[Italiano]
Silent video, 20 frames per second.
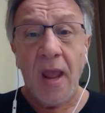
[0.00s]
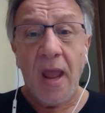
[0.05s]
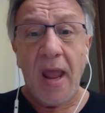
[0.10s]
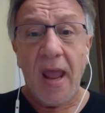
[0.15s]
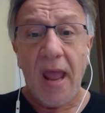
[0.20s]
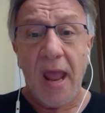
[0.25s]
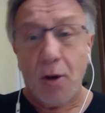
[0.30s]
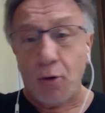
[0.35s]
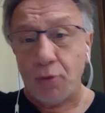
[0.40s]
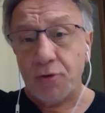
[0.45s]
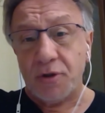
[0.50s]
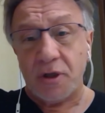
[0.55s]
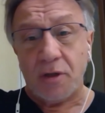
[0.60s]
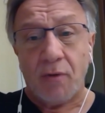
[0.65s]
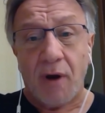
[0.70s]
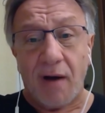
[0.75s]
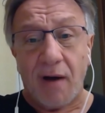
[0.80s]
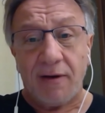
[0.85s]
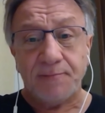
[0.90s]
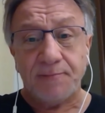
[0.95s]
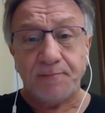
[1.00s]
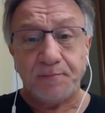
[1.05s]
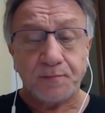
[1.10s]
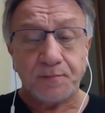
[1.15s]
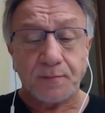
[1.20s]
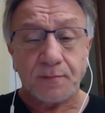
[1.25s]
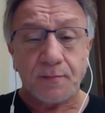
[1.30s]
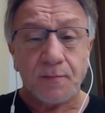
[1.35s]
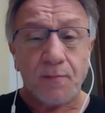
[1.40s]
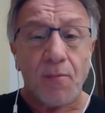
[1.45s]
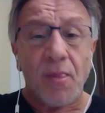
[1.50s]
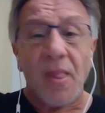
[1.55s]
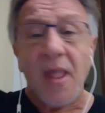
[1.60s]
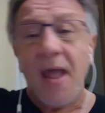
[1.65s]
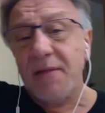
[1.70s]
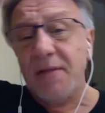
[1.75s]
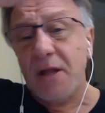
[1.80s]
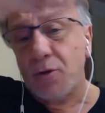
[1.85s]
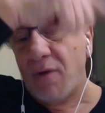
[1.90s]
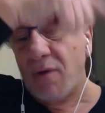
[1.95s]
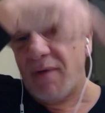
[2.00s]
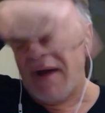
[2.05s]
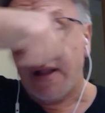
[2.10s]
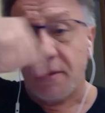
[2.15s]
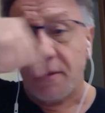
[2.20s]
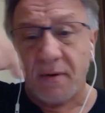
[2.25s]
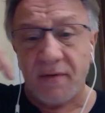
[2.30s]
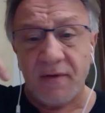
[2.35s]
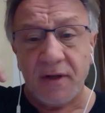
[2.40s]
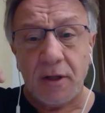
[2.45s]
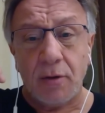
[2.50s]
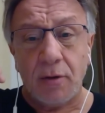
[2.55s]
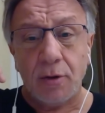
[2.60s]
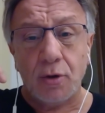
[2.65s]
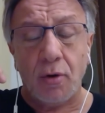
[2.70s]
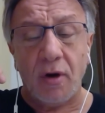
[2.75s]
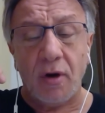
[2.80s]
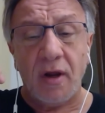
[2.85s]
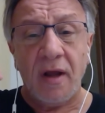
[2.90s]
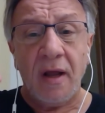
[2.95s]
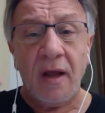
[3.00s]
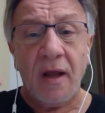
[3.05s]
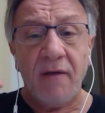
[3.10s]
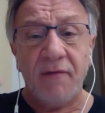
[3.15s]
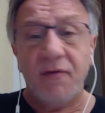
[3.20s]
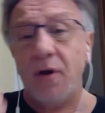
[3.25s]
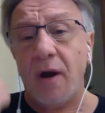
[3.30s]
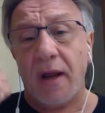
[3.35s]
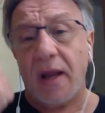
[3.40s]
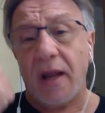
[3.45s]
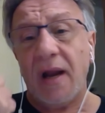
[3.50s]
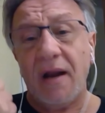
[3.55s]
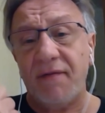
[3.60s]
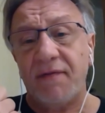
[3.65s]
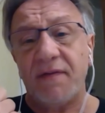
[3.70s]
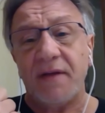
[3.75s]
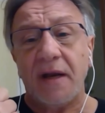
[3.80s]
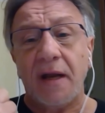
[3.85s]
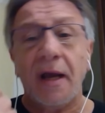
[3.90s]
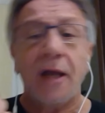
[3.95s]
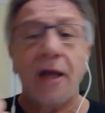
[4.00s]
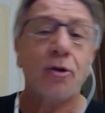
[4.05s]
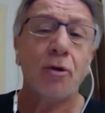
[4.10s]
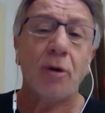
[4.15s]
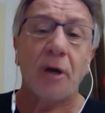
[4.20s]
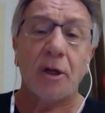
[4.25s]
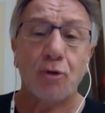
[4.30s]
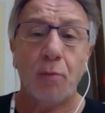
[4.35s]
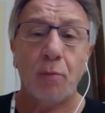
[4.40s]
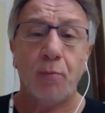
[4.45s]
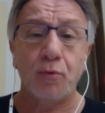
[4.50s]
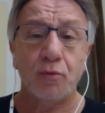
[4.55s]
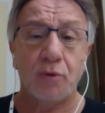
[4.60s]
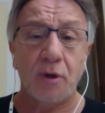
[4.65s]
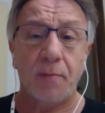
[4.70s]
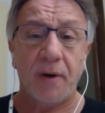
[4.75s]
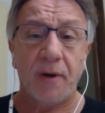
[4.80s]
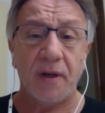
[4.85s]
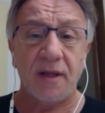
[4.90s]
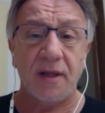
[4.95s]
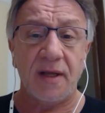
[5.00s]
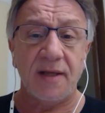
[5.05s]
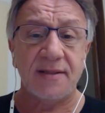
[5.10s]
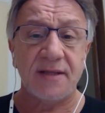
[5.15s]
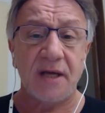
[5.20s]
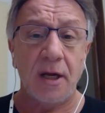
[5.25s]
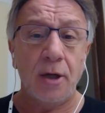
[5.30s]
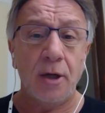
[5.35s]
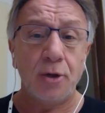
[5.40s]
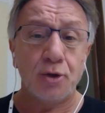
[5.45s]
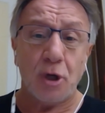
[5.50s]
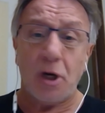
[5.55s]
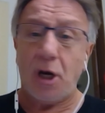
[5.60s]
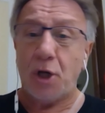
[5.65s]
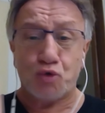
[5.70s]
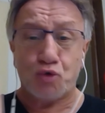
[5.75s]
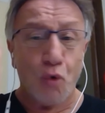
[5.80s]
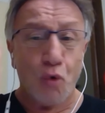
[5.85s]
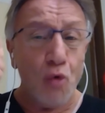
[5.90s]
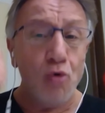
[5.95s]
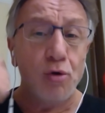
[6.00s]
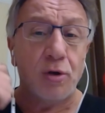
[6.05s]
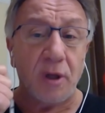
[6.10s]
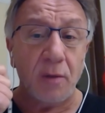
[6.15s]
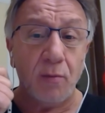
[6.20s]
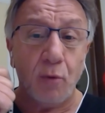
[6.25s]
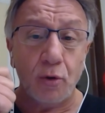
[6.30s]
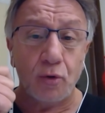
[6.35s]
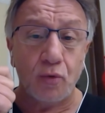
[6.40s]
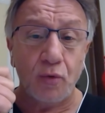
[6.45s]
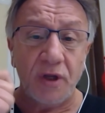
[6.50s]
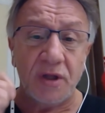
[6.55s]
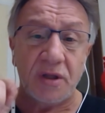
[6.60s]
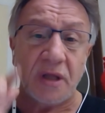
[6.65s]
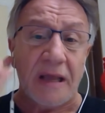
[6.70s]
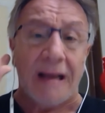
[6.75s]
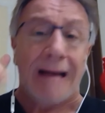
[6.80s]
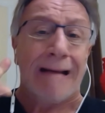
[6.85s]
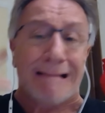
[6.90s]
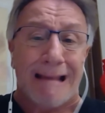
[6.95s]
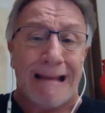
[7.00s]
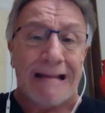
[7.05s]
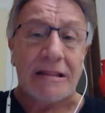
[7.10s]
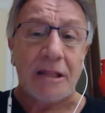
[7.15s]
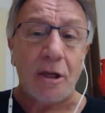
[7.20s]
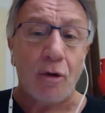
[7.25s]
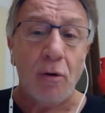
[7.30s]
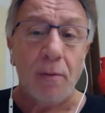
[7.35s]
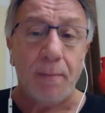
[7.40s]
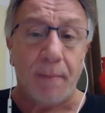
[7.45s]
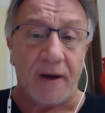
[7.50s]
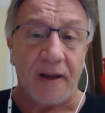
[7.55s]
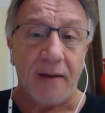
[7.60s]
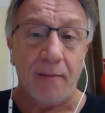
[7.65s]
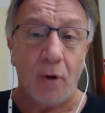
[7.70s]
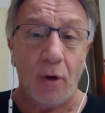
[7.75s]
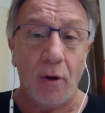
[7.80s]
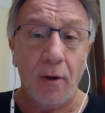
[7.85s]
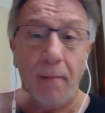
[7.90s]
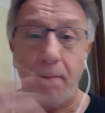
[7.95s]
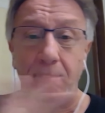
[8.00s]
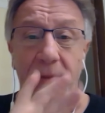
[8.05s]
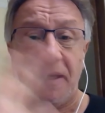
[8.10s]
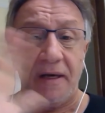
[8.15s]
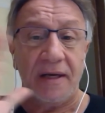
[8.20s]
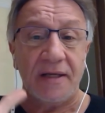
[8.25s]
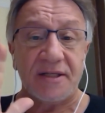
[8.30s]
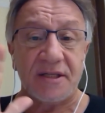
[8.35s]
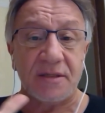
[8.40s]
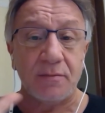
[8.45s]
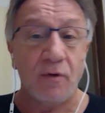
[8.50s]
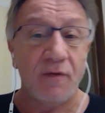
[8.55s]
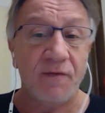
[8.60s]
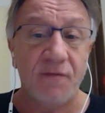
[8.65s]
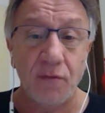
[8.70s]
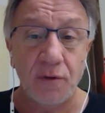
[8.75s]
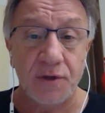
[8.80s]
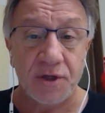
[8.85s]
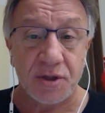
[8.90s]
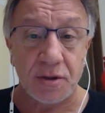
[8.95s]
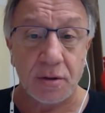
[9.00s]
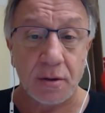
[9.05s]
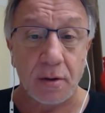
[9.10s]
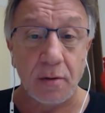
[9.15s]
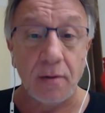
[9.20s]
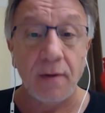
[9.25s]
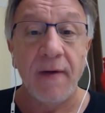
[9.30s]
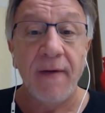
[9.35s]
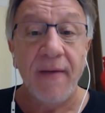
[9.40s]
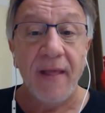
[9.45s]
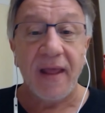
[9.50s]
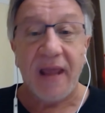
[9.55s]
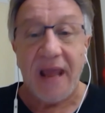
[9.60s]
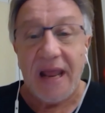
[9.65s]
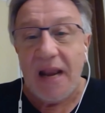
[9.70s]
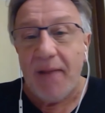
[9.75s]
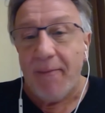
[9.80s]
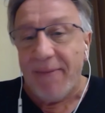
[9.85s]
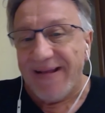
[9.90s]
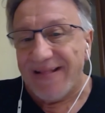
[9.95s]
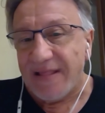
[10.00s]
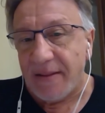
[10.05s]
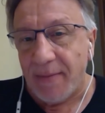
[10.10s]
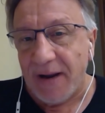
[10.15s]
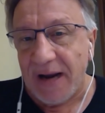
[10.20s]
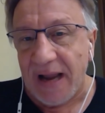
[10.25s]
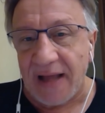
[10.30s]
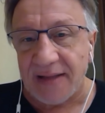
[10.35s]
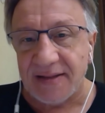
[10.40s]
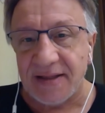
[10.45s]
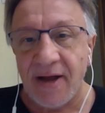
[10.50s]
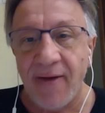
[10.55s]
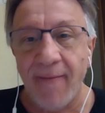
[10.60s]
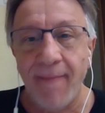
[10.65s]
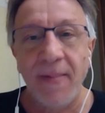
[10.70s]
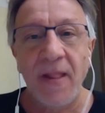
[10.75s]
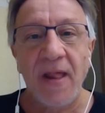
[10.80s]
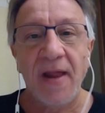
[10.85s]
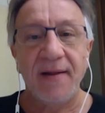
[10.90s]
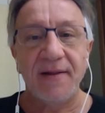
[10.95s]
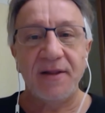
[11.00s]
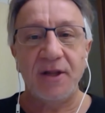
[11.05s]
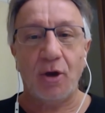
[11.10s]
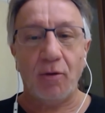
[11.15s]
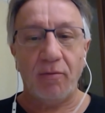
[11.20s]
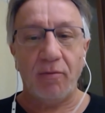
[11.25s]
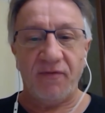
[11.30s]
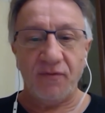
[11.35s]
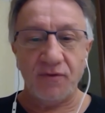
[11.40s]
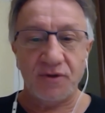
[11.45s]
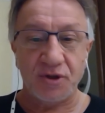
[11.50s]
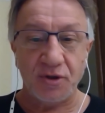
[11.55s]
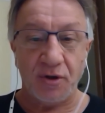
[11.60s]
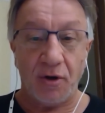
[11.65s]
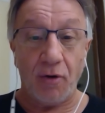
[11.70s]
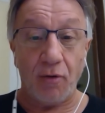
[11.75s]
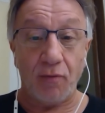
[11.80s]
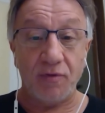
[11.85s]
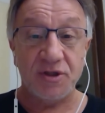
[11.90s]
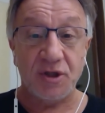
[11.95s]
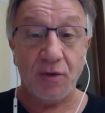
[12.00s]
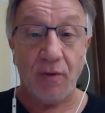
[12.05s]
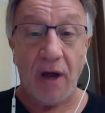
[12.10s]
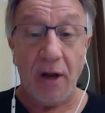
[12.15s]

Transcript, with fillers: E continuava. È andato avanti per 24 ore fino a che alla fine è tornato al punto di partenza. Cioè la sua ultimo tweet era identico al primo bellissimo, Full Circle, che è la mente malata di come funzionano questi qua.